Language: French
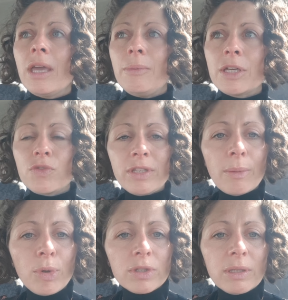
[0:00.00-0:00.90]
eh bien, je vais
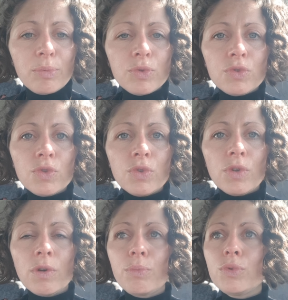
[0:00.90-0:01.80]
t'apporter plus
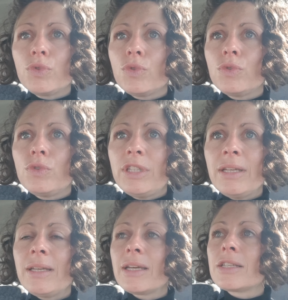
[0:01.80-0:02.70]
de, plus
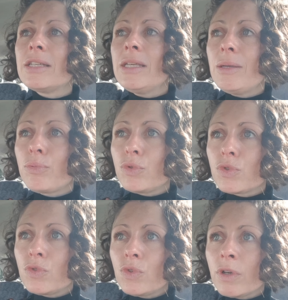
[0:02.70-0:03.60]
d'énergie,
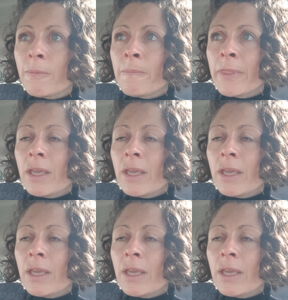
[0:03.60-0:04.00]
plus de